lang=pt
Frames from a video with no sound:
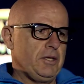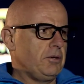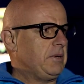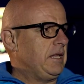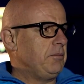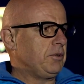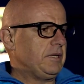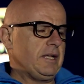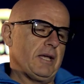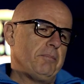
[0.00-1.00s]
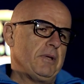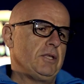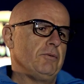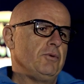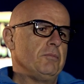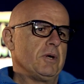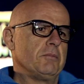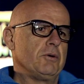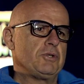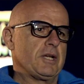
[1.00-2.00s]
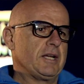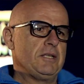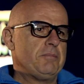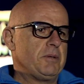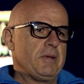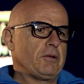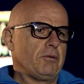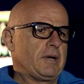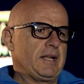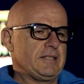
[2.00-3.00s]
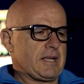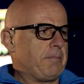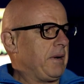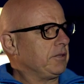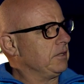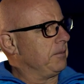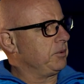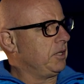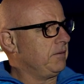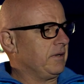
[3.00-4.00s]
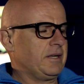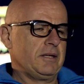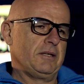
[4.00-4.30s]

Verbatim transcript: E eu me lembro que de repente eu vi o meu irmão chegando em primeiro lugar, escapado na prova.